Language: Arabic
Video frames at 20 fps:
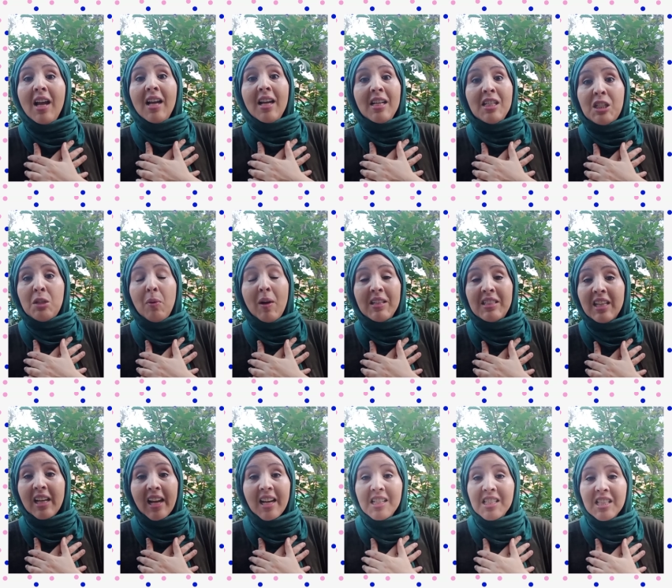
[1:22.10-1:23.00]
شي واحد
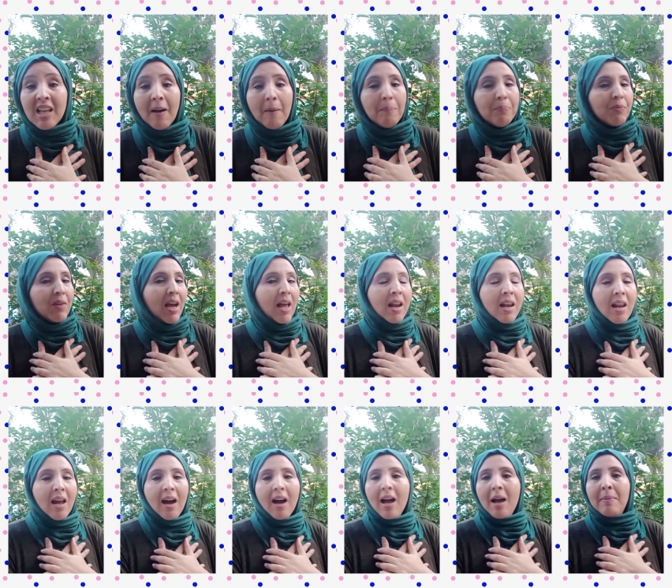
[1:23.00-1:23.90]
يقيسها
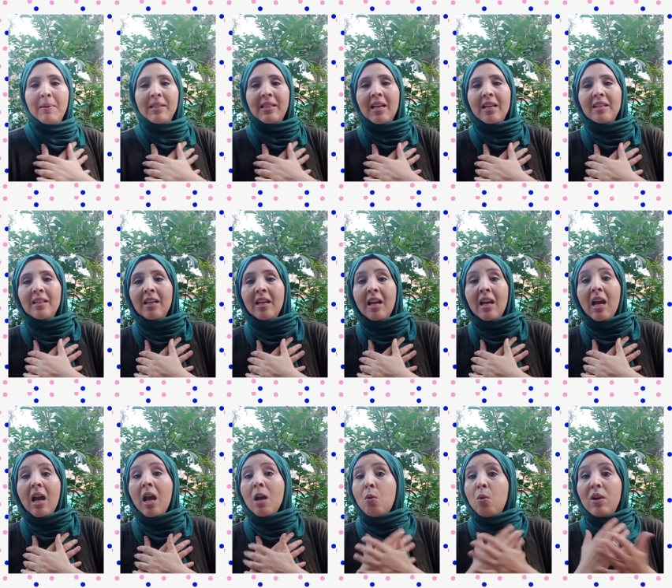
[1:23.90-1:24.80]
لا ابدا
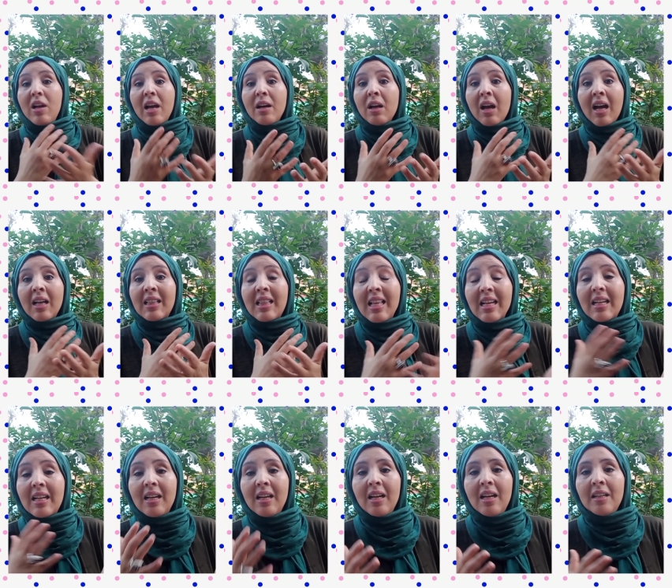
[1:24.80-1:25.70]
يقول لها
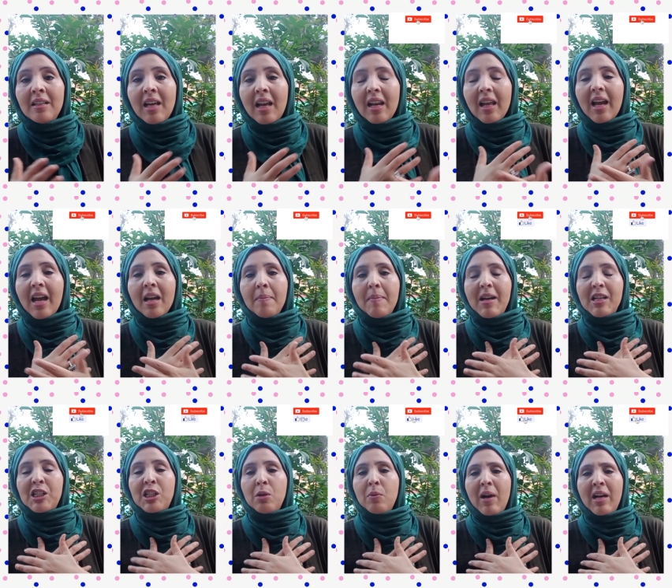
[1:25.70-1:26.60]
نقتلك نهار لقاك مع
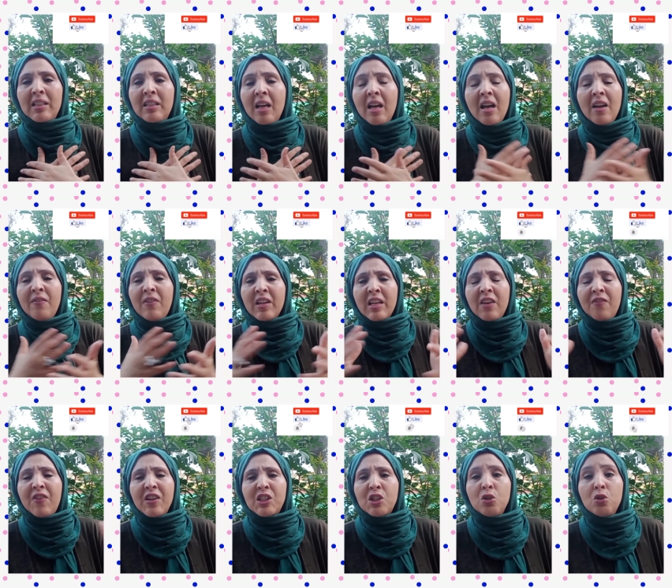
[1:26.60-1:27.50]
شي واحد
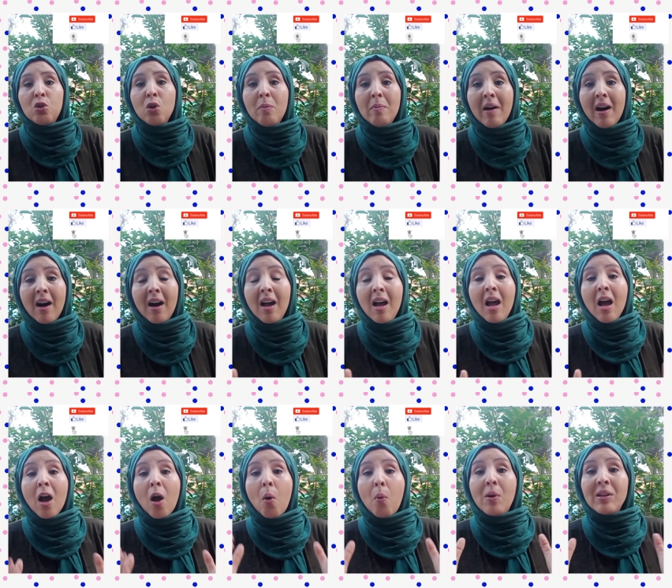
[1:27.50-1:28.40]
فكيفاش نتوما
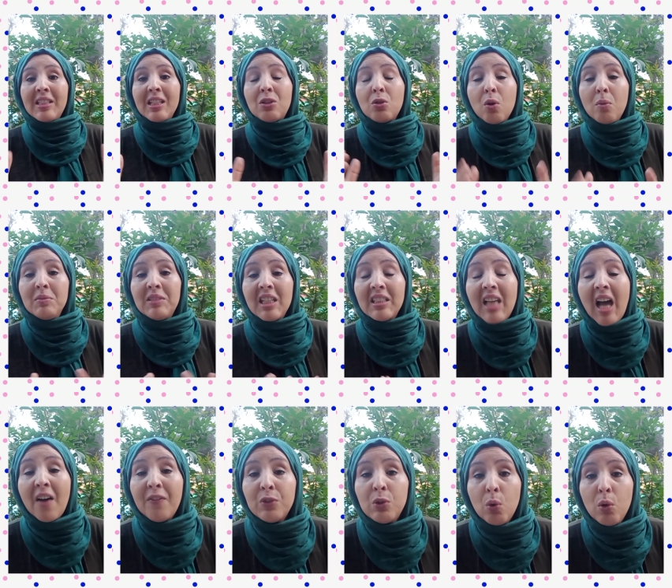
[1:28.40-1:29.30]
خواتاتكم
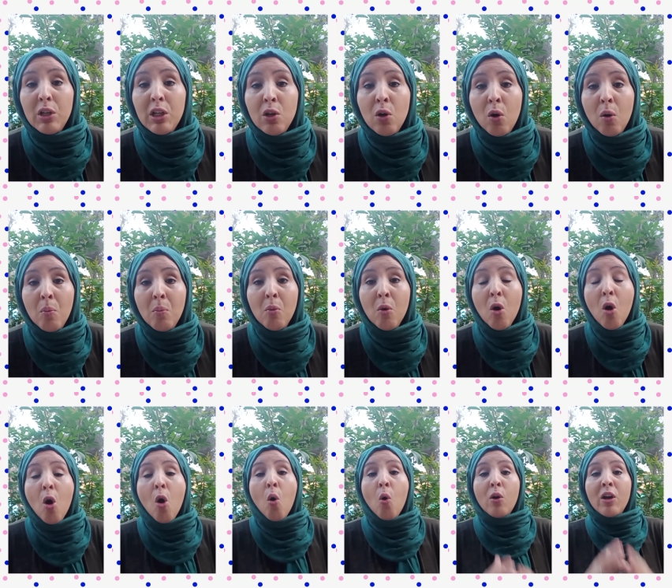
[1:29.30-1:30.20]
تتحفظوا عليهم
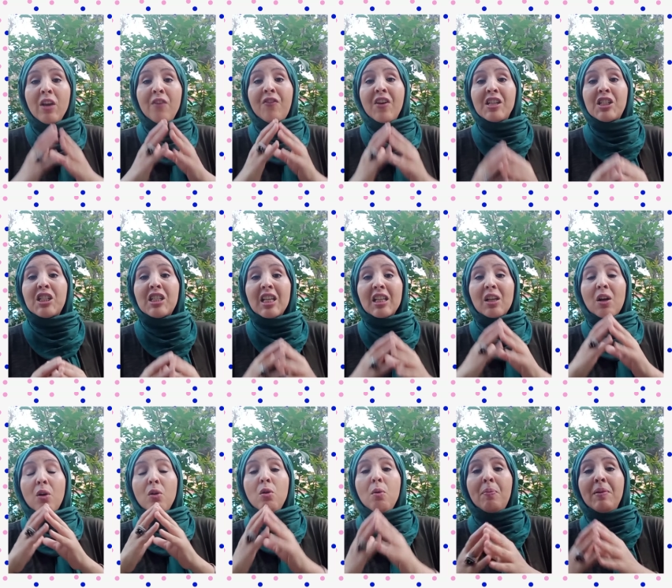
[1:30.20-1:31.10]
وكيفاش
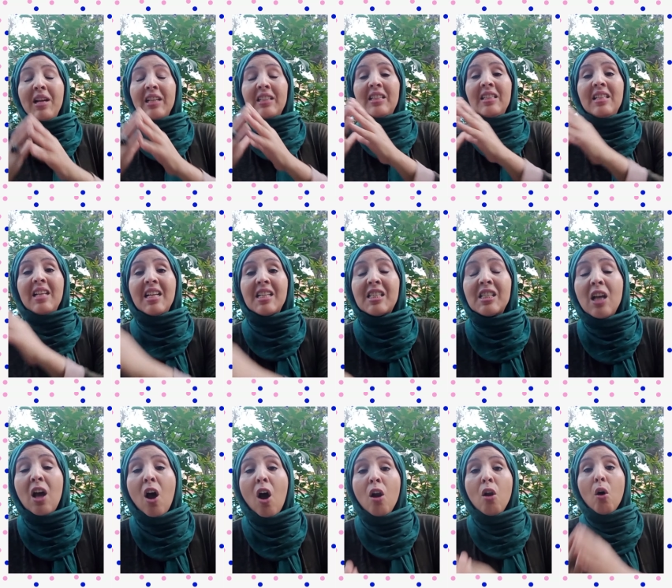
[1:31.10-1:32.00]
تتخلوا بنات الناس
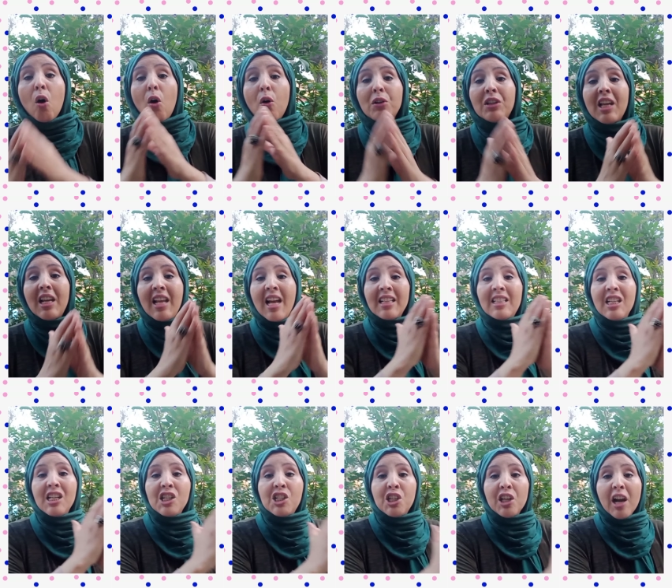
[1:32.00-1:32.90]
العرضه لهذا
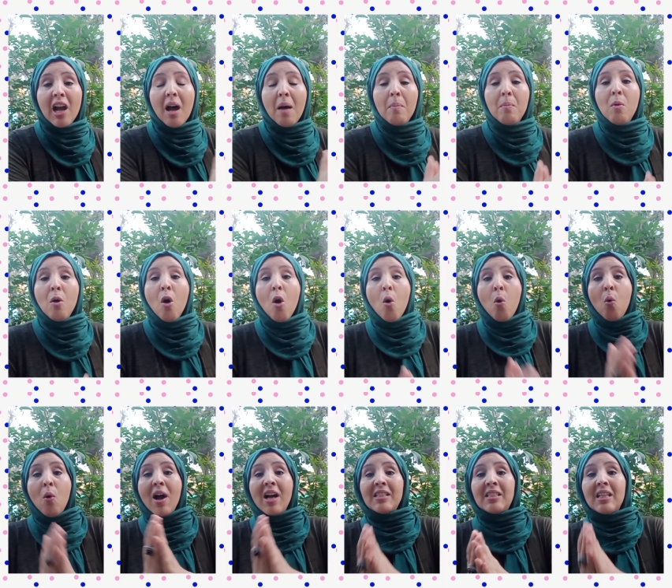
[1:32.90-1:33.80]
الاجرام
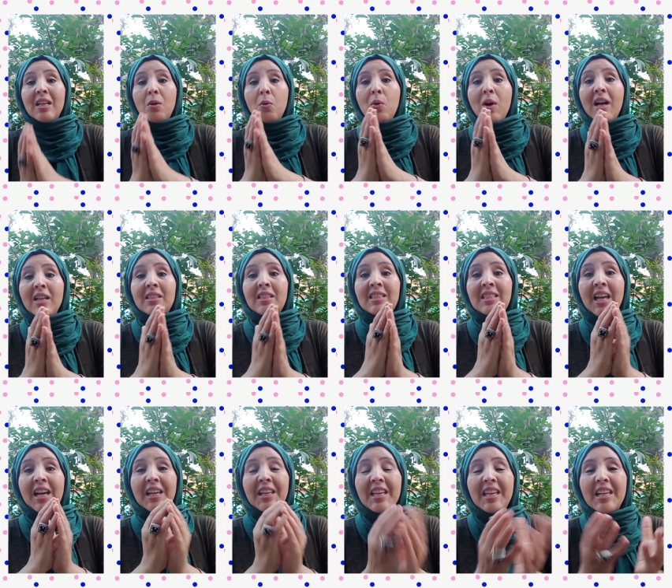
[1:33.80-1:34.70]
وهذا وهذا
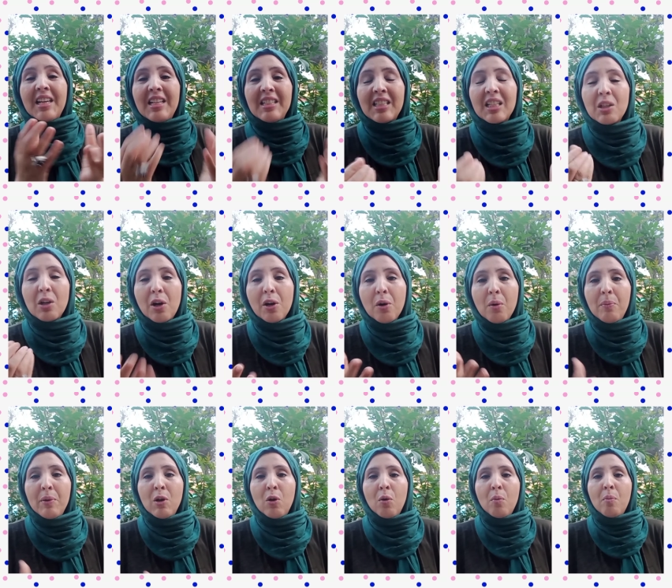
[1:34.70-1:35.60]
التغرير اللي تتغروا
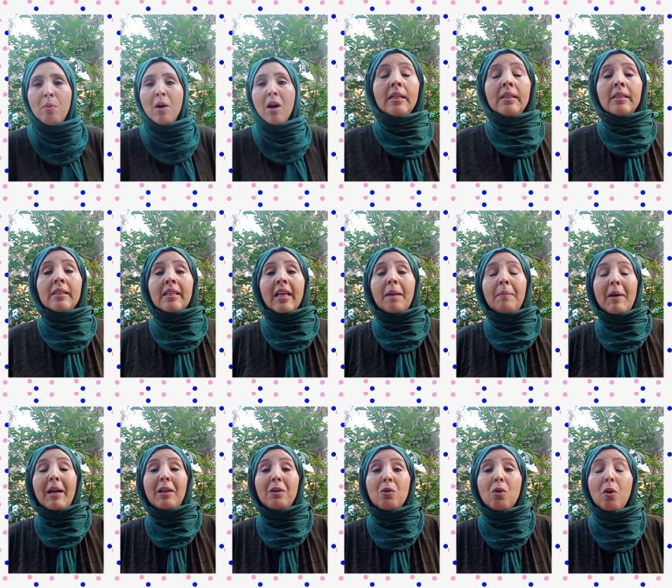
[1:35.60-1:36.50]
بهم السلام
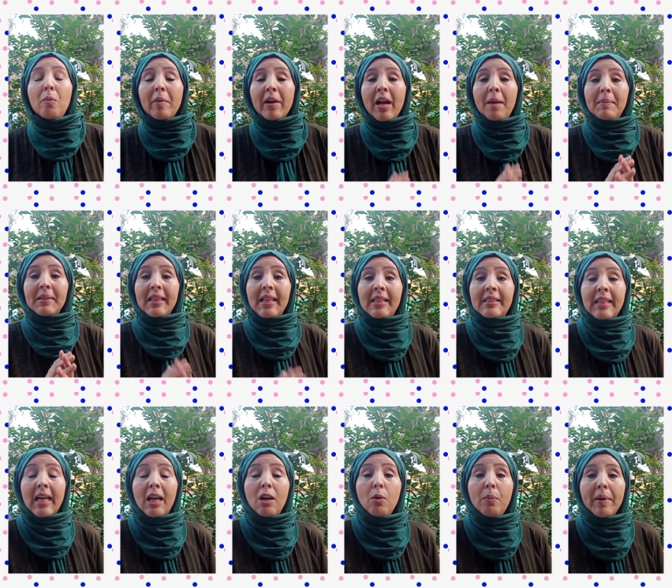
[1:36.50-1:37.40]
عليكم ورحمه الله
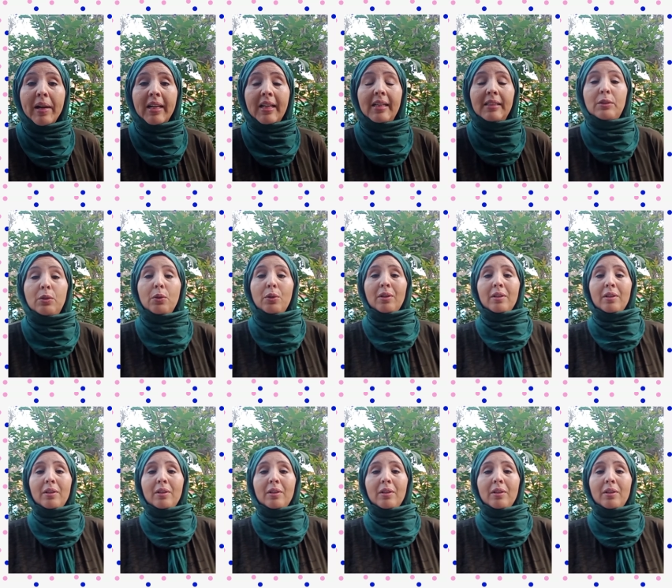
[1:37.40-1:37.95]
تعالى وبركاته